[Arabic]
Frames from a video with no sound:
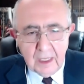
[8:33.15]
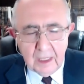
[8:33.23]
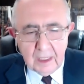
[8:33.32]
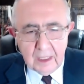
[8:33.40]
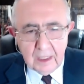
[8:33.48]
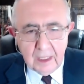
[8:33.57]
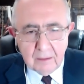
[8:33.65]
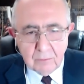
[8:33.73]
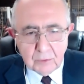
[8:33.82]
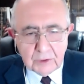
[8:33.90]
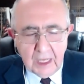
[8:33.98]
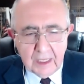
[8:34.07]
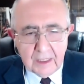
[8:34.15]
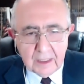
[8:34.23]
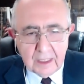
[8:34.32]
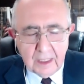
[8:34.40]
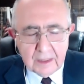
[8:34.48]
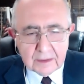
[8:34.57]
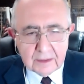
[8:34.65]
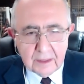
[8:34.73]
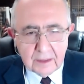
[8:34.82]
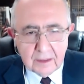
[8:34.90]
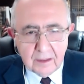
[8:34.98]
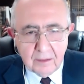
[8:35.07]
آه، المتعلق
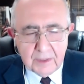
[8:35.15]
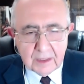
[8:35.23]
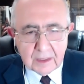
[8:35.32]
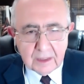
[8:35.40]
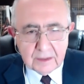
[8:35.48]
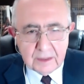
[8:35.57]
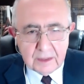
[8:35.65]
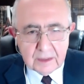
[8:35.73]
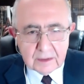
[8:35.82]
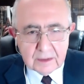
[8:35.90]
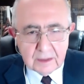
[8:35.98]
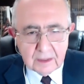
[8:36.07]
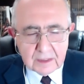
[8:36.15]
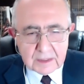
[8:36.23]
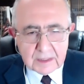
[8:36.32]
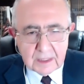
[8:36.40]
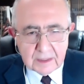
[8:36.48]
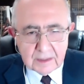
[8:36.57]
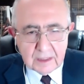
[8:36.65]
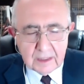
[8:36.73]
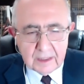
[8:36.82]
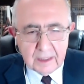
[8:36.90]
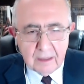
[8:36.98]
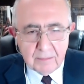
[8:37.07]
ايضا بقضيه
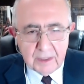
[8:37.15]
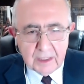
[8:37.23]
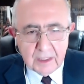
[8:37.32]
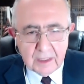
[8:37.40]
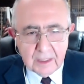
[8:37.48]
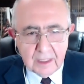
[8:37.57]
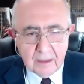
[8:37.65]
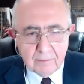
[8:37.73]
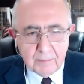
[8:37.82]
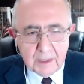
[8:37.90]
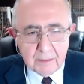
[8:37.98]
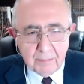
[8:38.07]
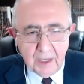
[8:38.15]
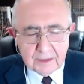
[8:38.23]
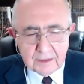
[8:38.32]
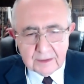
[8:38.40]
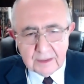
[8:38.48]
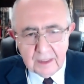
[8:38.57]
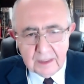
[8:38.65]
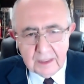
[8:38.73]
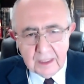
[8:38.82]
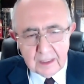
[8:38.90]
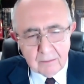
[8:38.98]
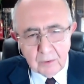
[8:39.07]
الصادرات الامريكيه من بعض
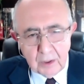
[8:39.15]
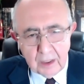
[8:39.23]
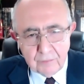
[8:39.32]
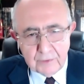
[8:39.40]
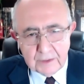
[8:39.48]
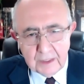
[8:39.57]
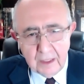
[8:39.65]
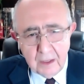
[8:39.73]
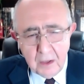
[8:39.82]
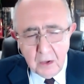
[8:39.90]
التقنيات المنخفضه